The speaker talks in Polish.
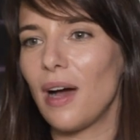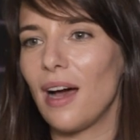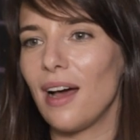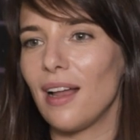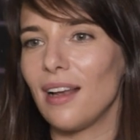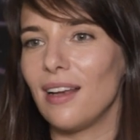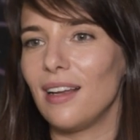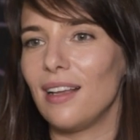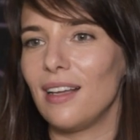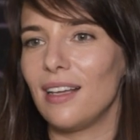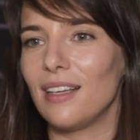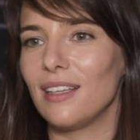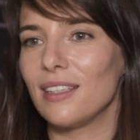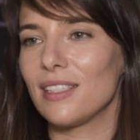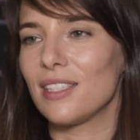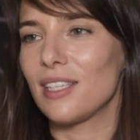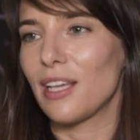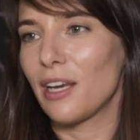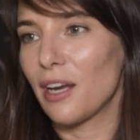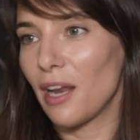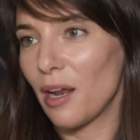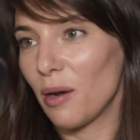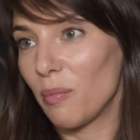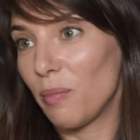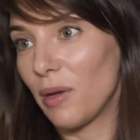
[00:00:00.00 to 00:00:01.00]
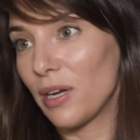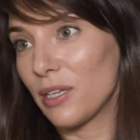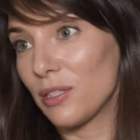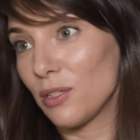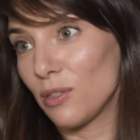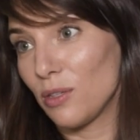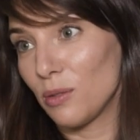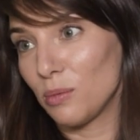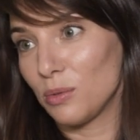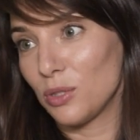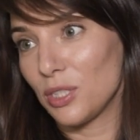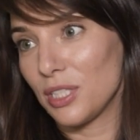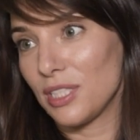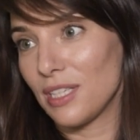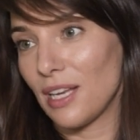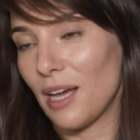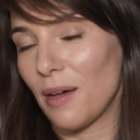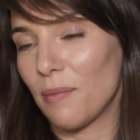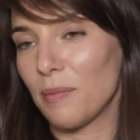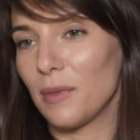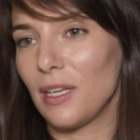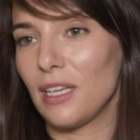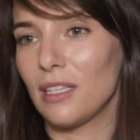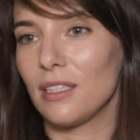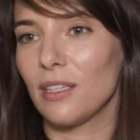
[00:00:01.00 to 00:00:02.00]
ale serial bardzo dobrze
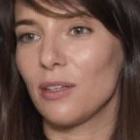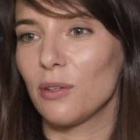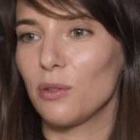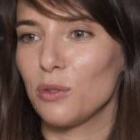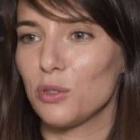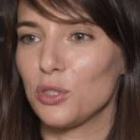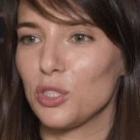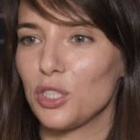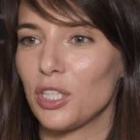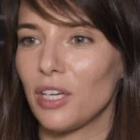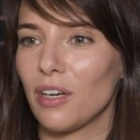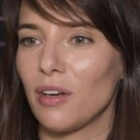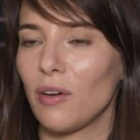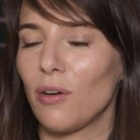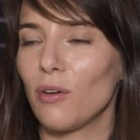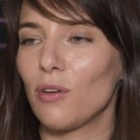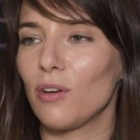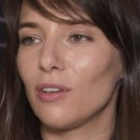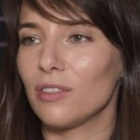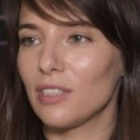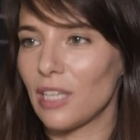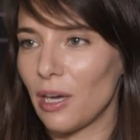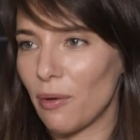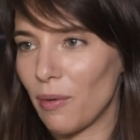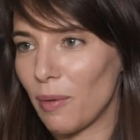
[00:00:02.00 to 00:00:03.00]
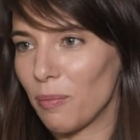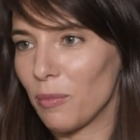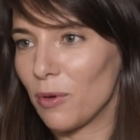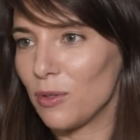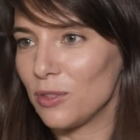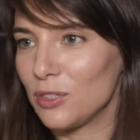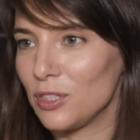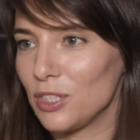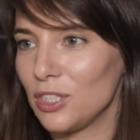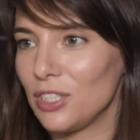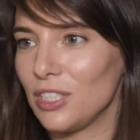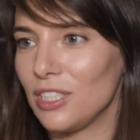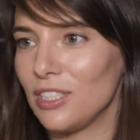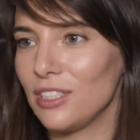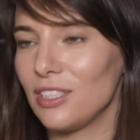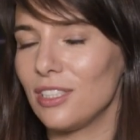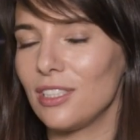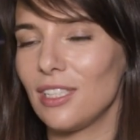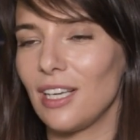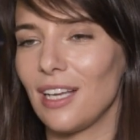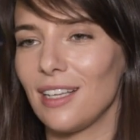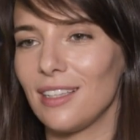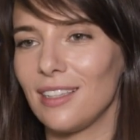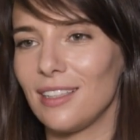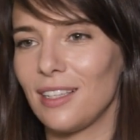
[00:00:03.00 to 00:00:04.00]
znam, dlatego że oglądałam go
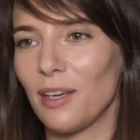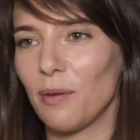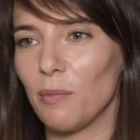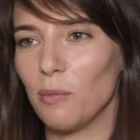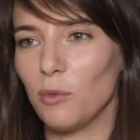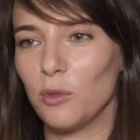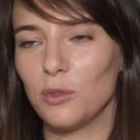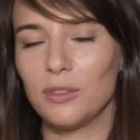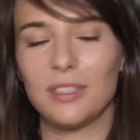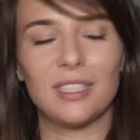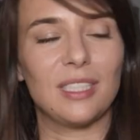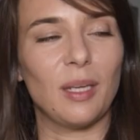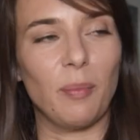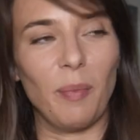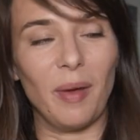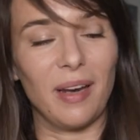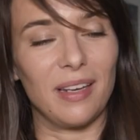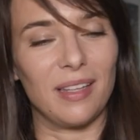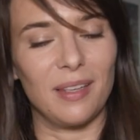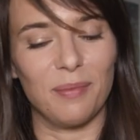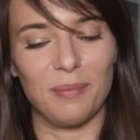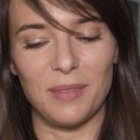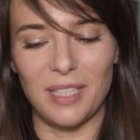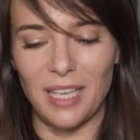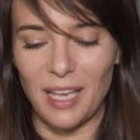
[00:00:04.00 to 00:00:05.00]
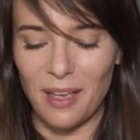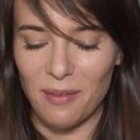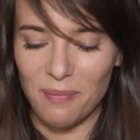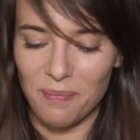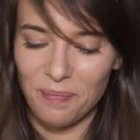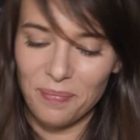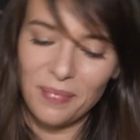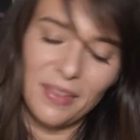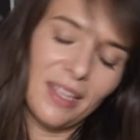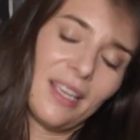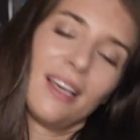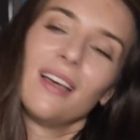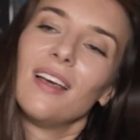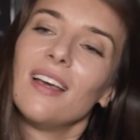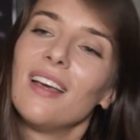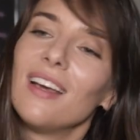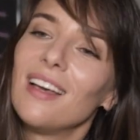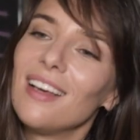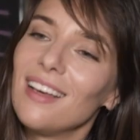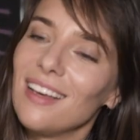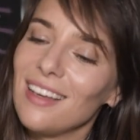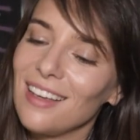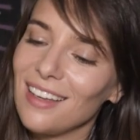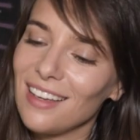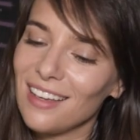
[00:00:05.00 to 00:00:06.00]
10 lat temu z zapartym tchem.
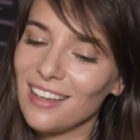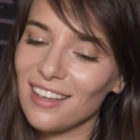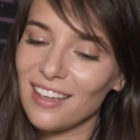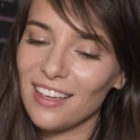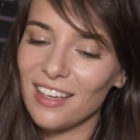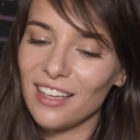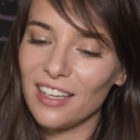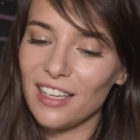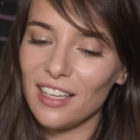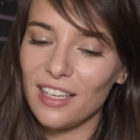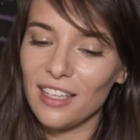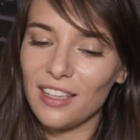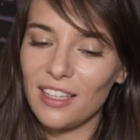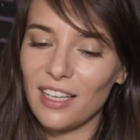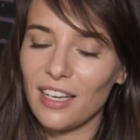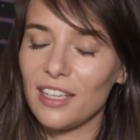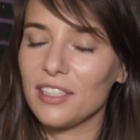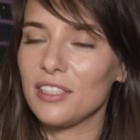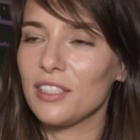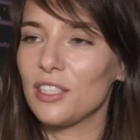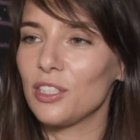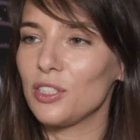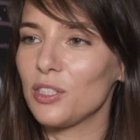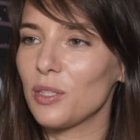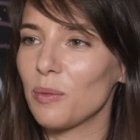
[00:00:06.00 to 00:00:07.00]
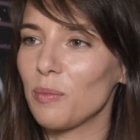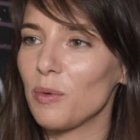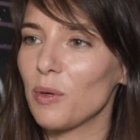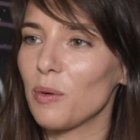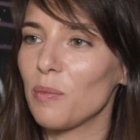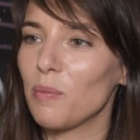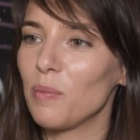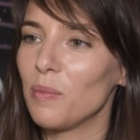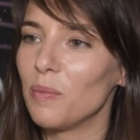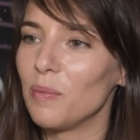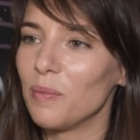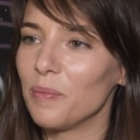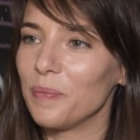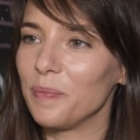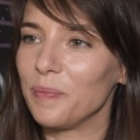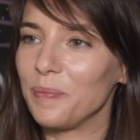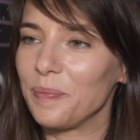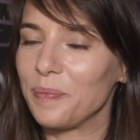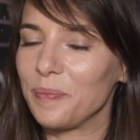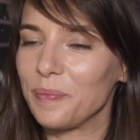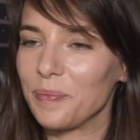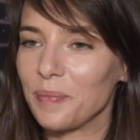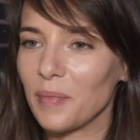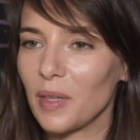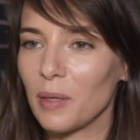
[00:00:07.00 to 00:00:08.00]
E, I teraz też sobie
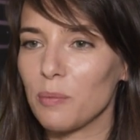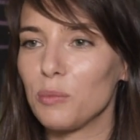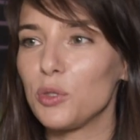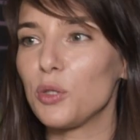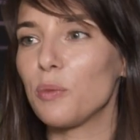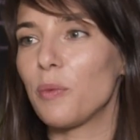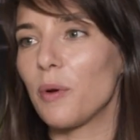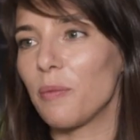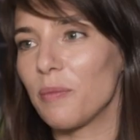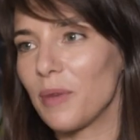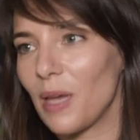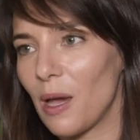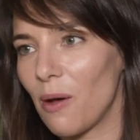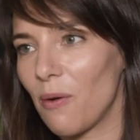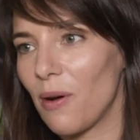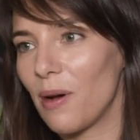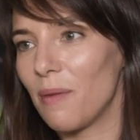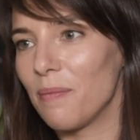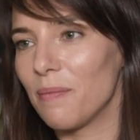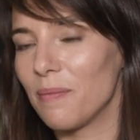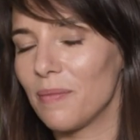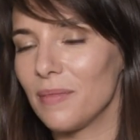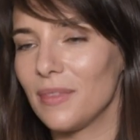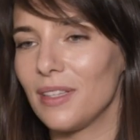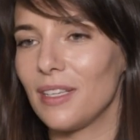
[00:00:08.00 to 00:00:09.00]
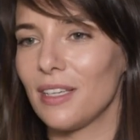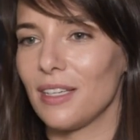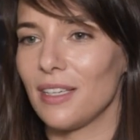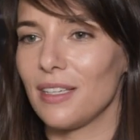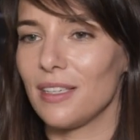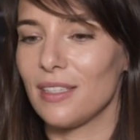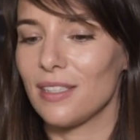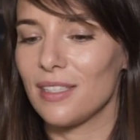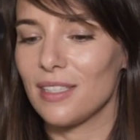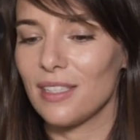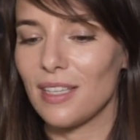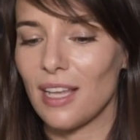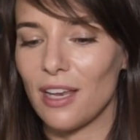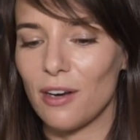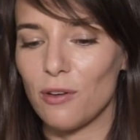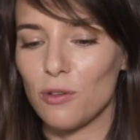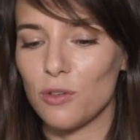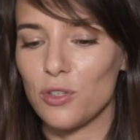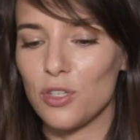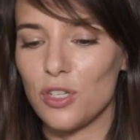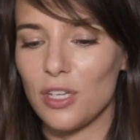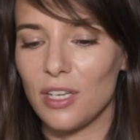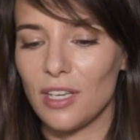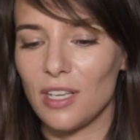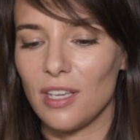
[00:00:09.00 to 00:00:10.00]
mm, przypomniałam te stare
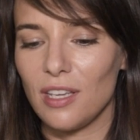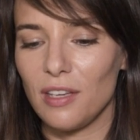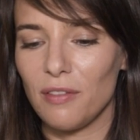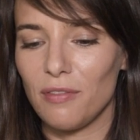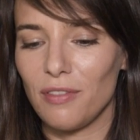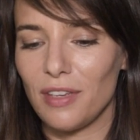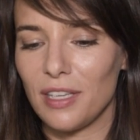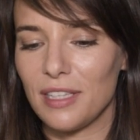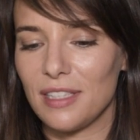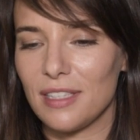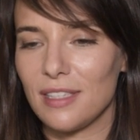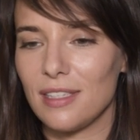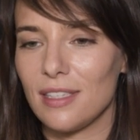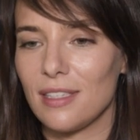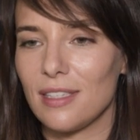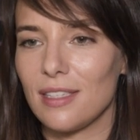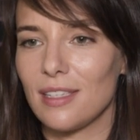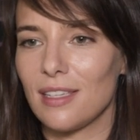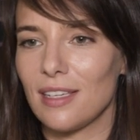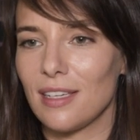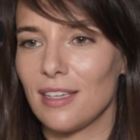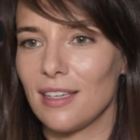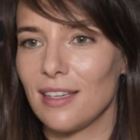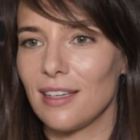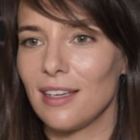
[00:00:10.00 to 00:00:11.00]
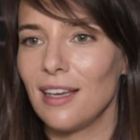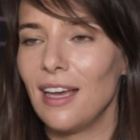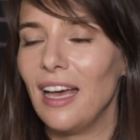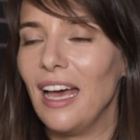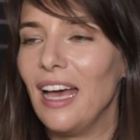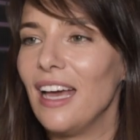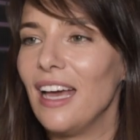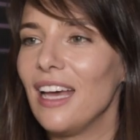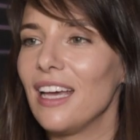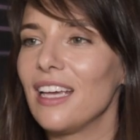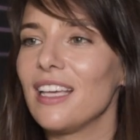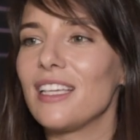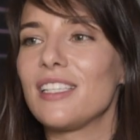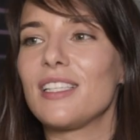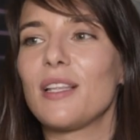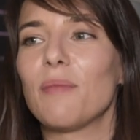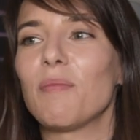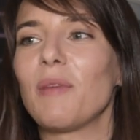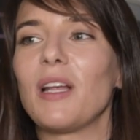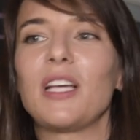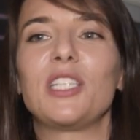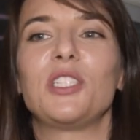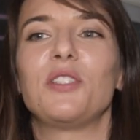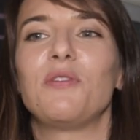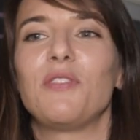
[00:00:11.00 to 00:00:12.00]
odcinki, więc e,
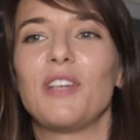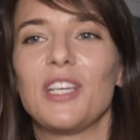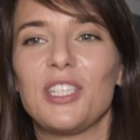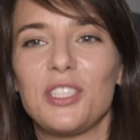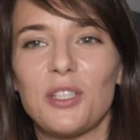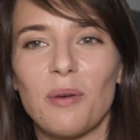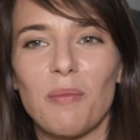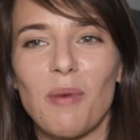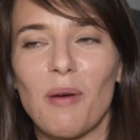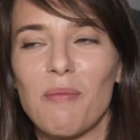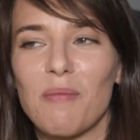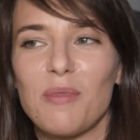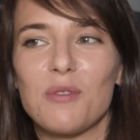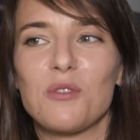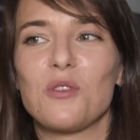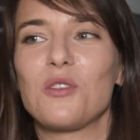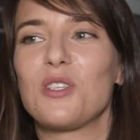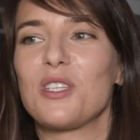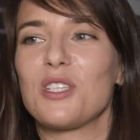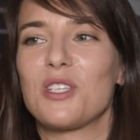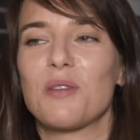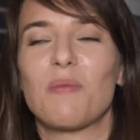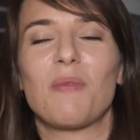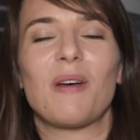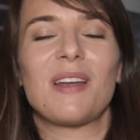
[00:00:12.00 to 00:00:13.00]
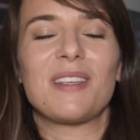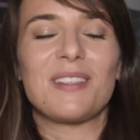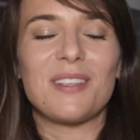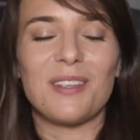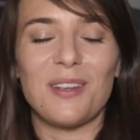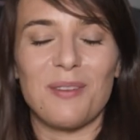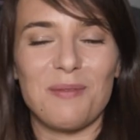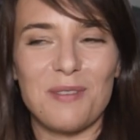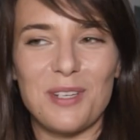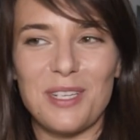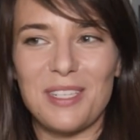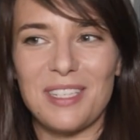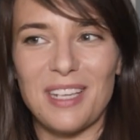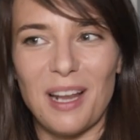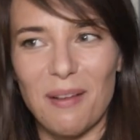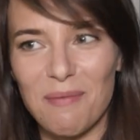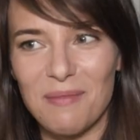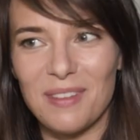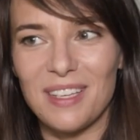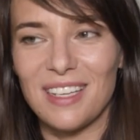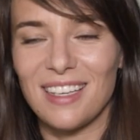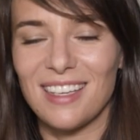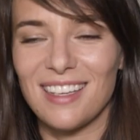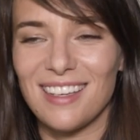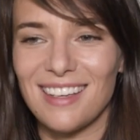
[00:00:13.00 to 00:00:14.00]
jestem na świeżo. Mam poczucie, że bardzo dobrze
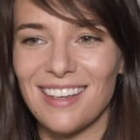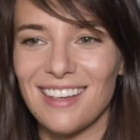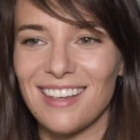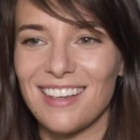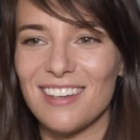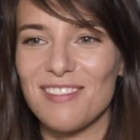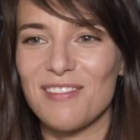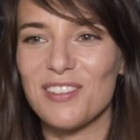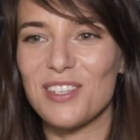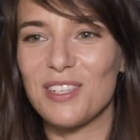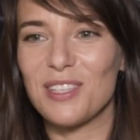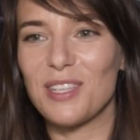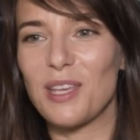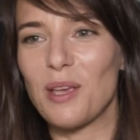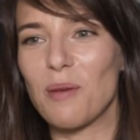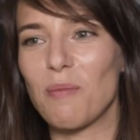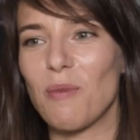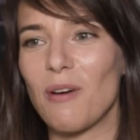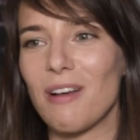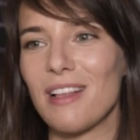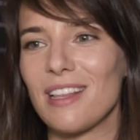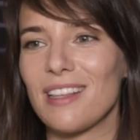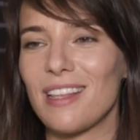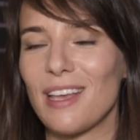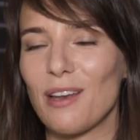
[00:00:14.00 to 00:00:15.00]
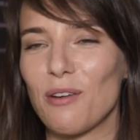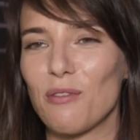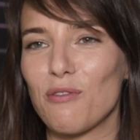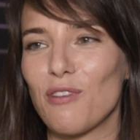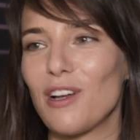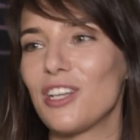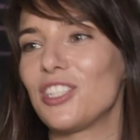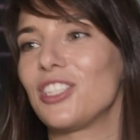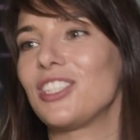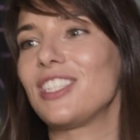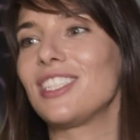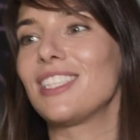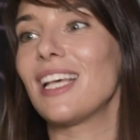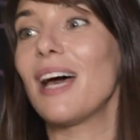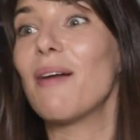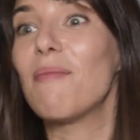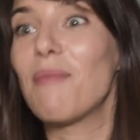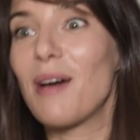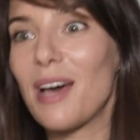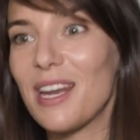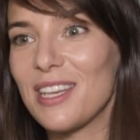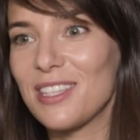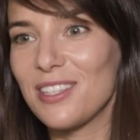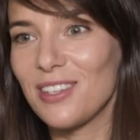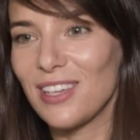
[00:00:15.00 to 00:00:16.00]
znam tych e, wszystkich bohaterów, aż za
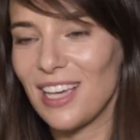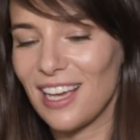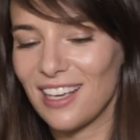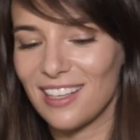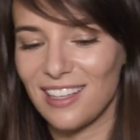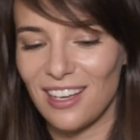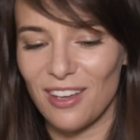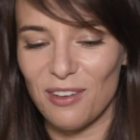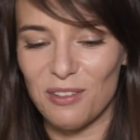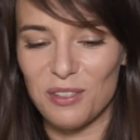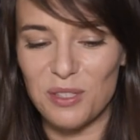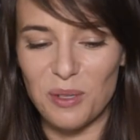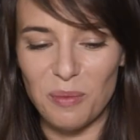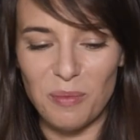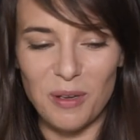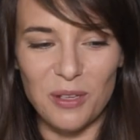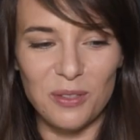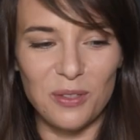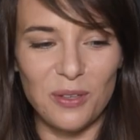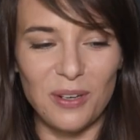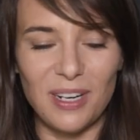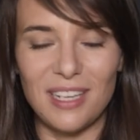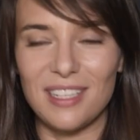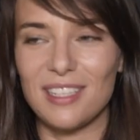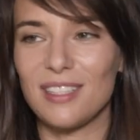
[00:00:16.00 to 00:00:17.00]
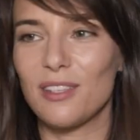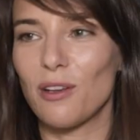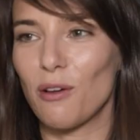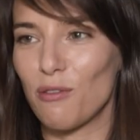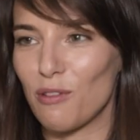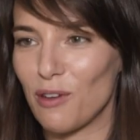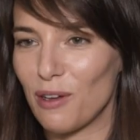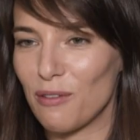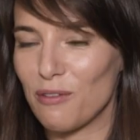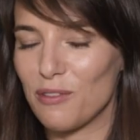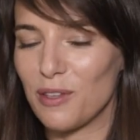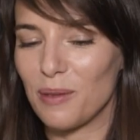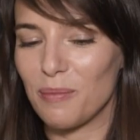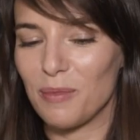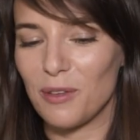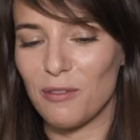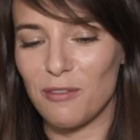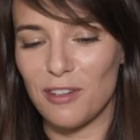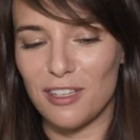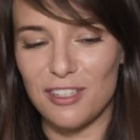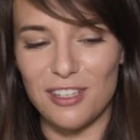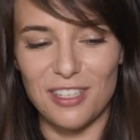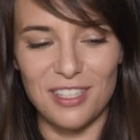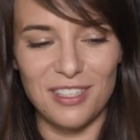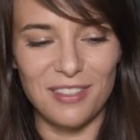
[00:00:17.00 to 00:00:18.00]
bardzo jak na osobę, która jest nowa w tym
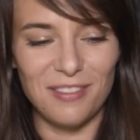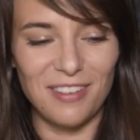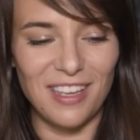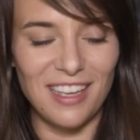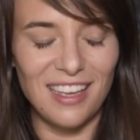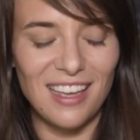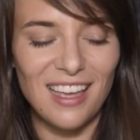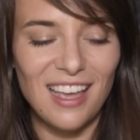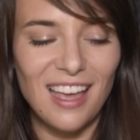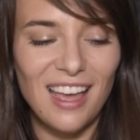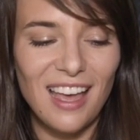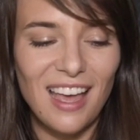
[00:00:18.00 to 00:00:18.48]
towarzystwie.